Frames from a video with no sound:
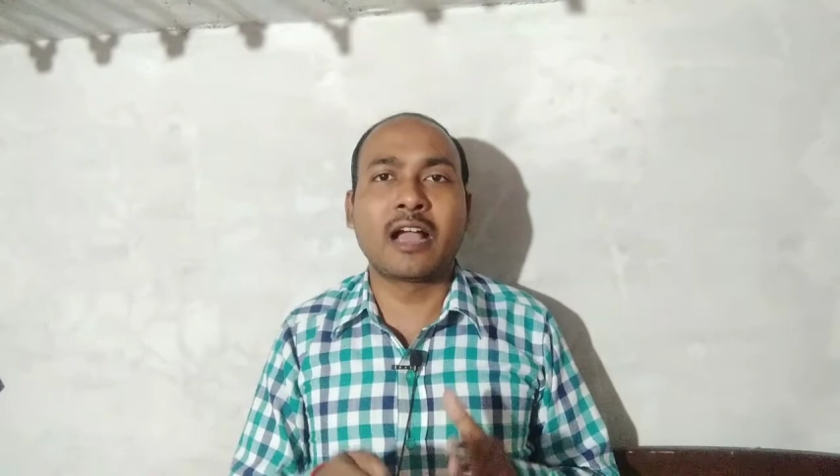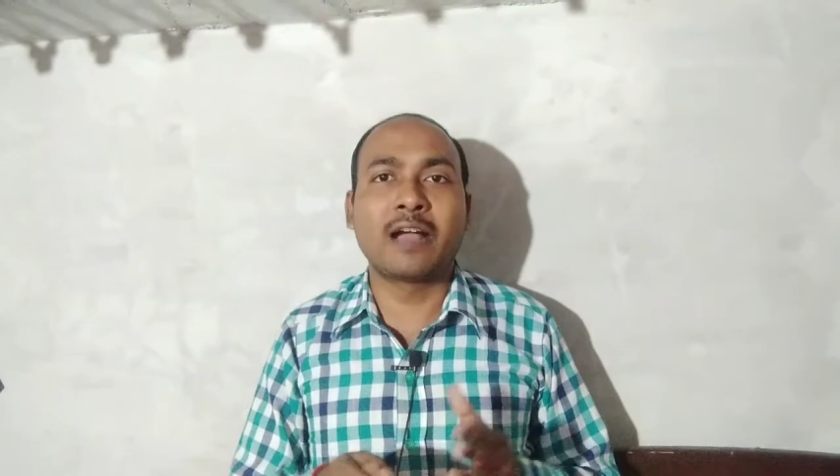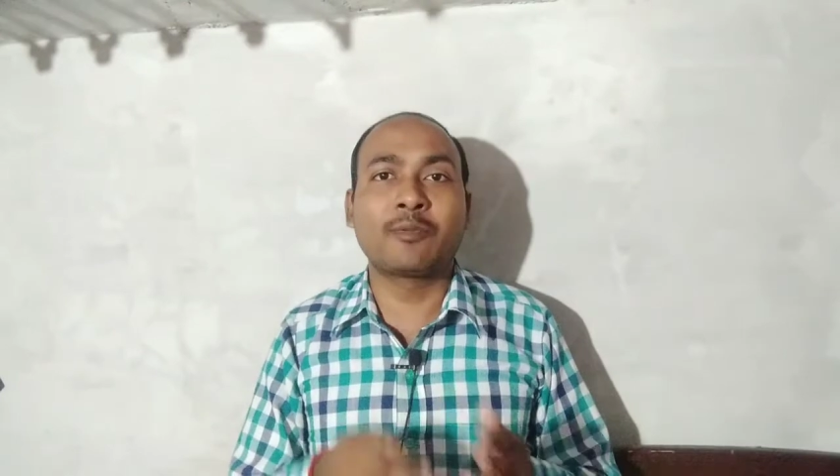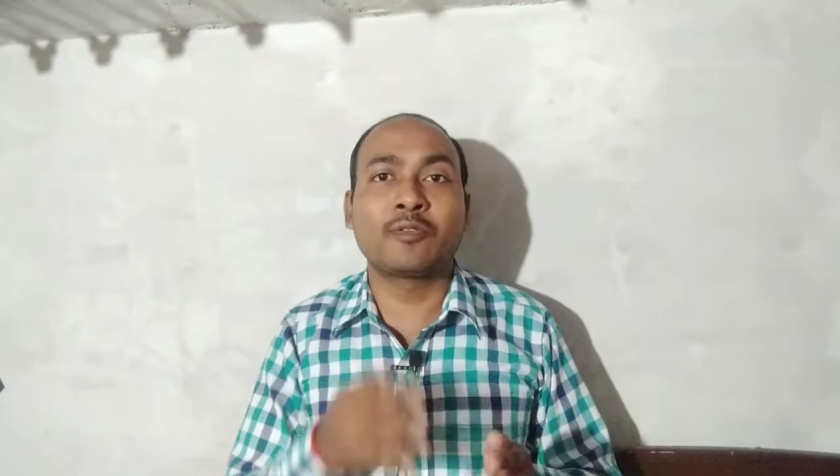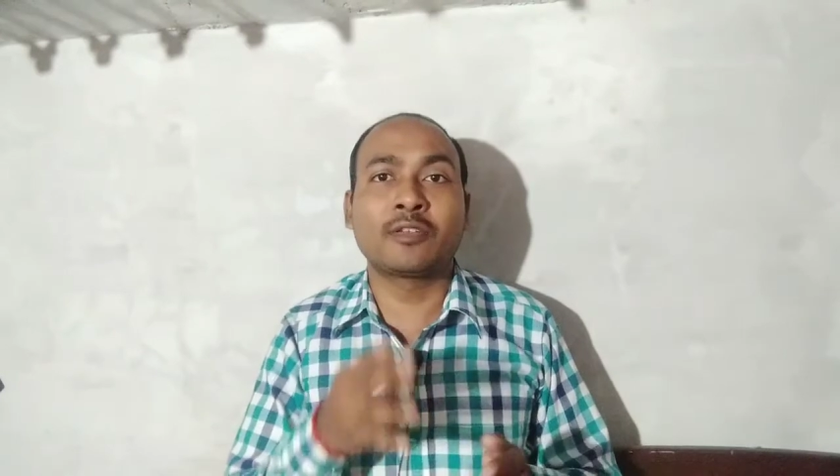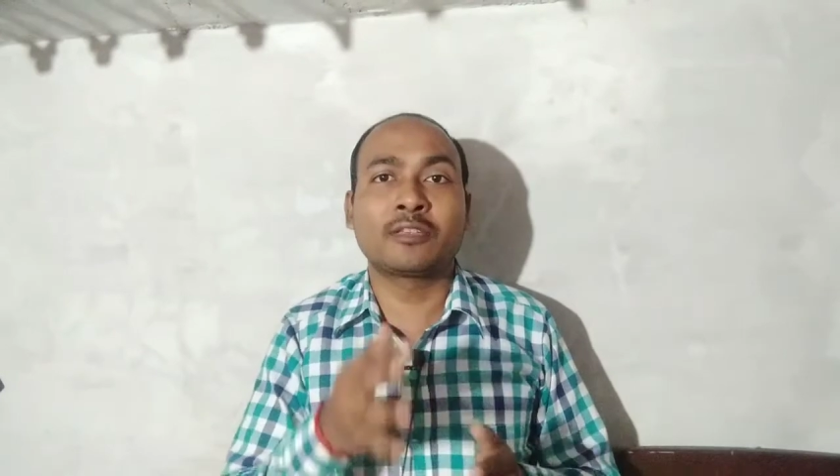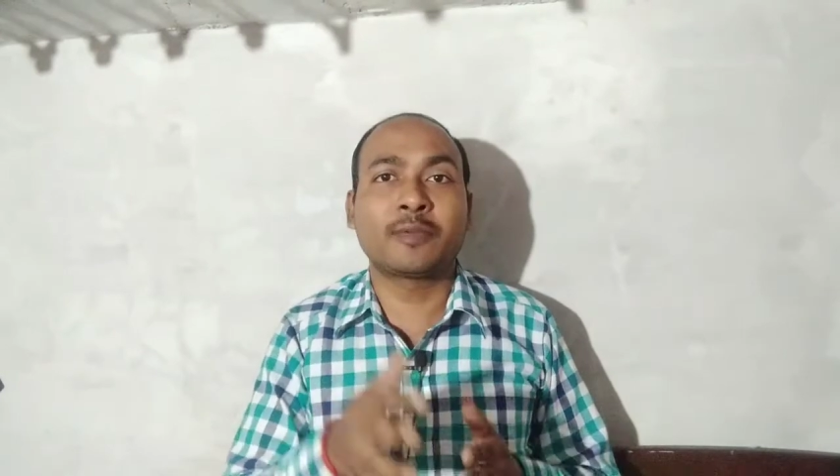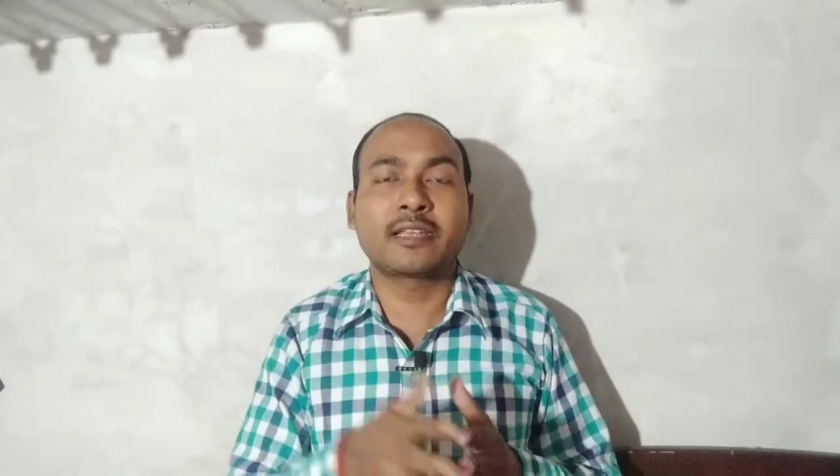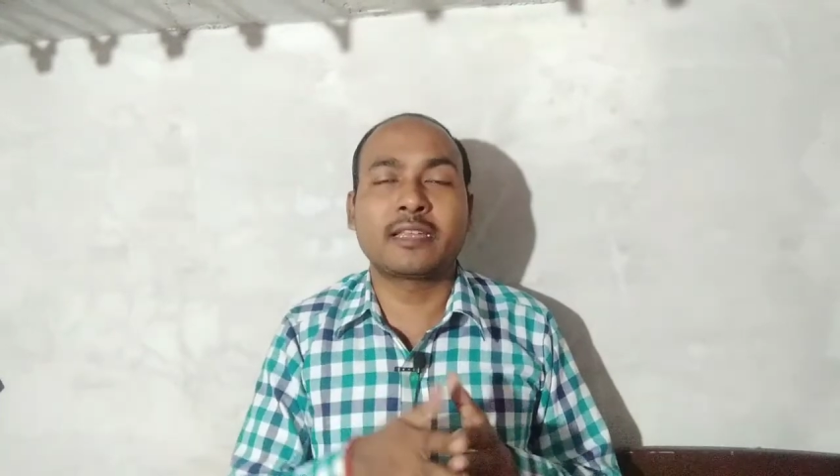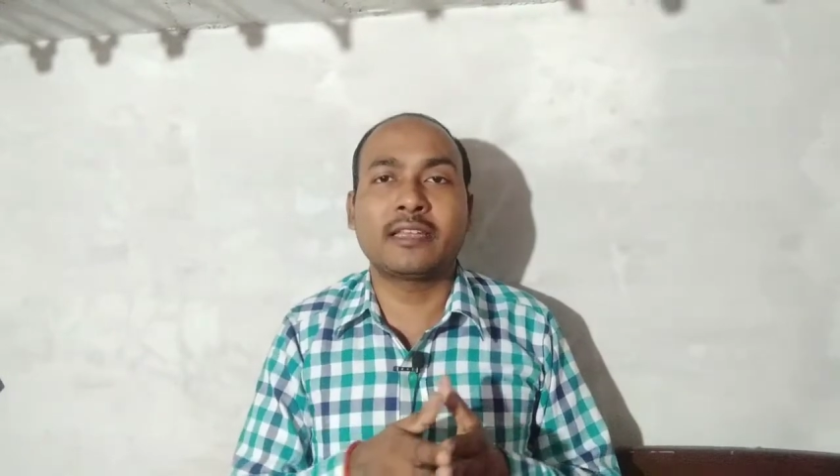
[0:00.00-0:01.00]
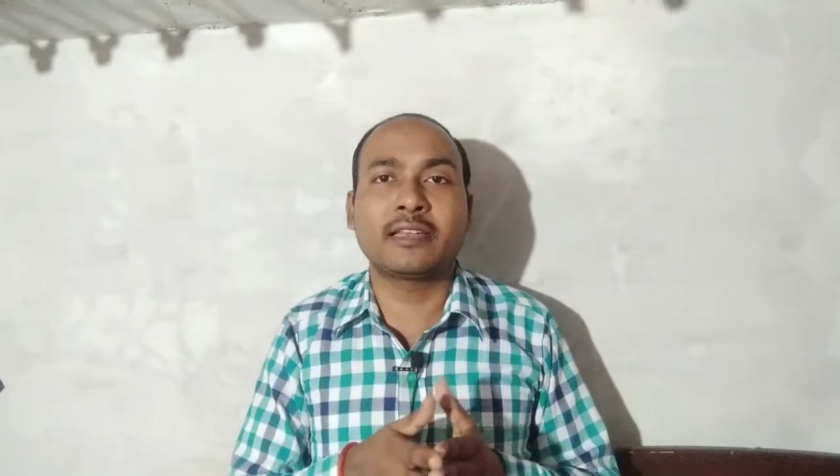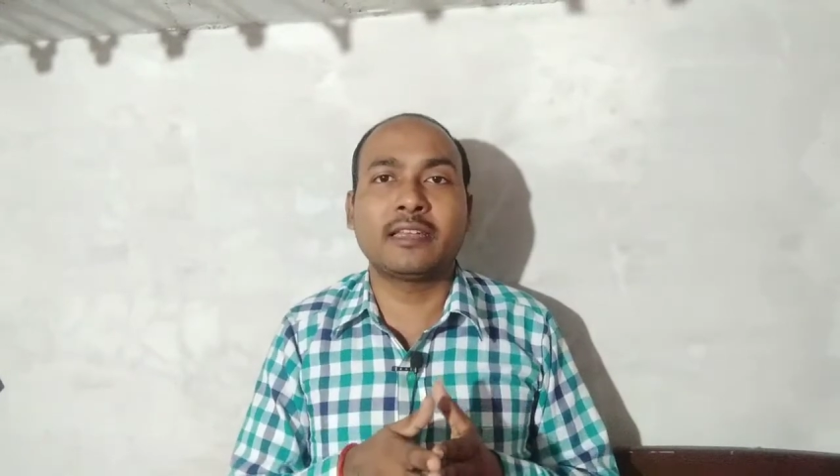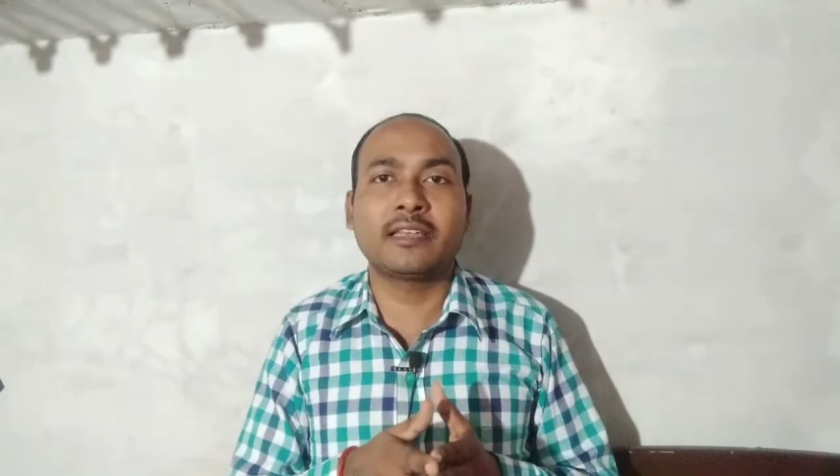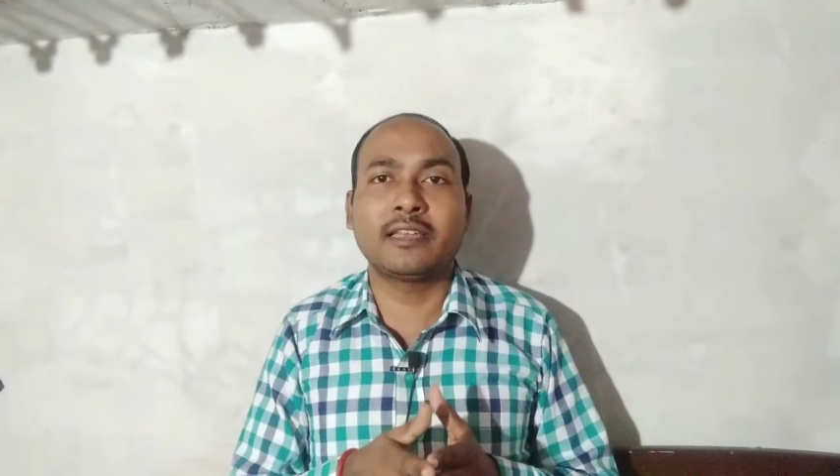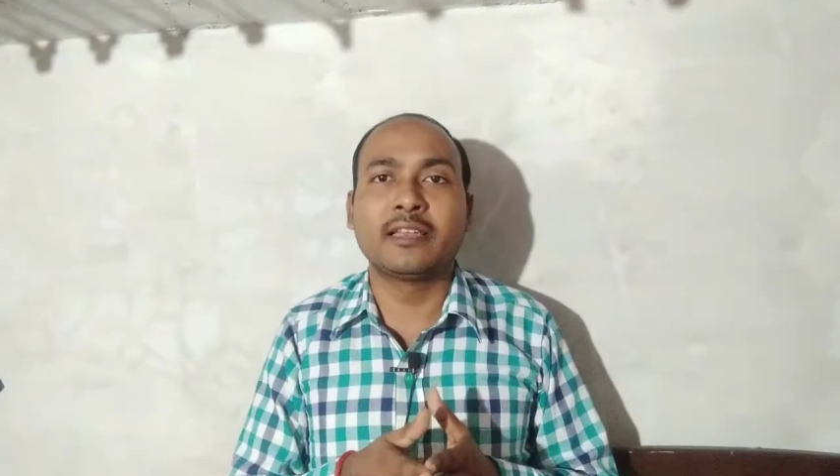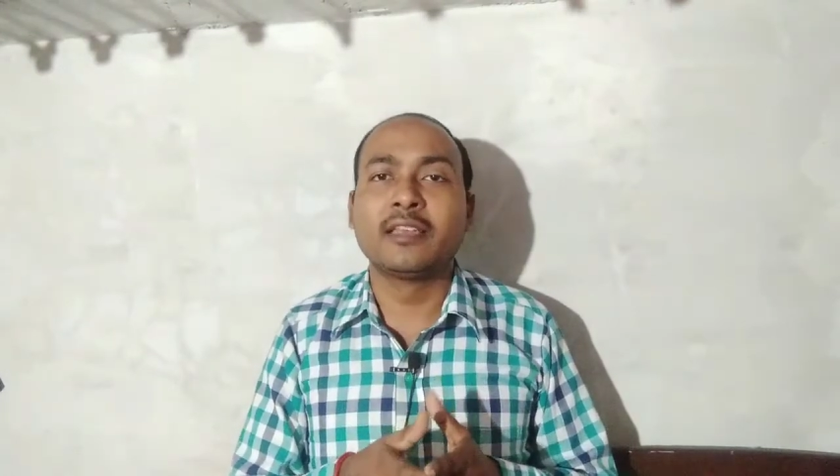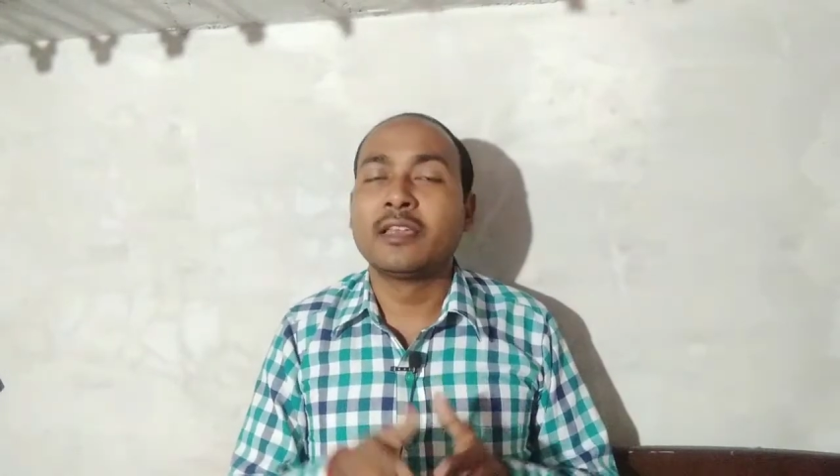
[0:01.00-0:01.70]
आप लोग इस पर क्लिक करेंगे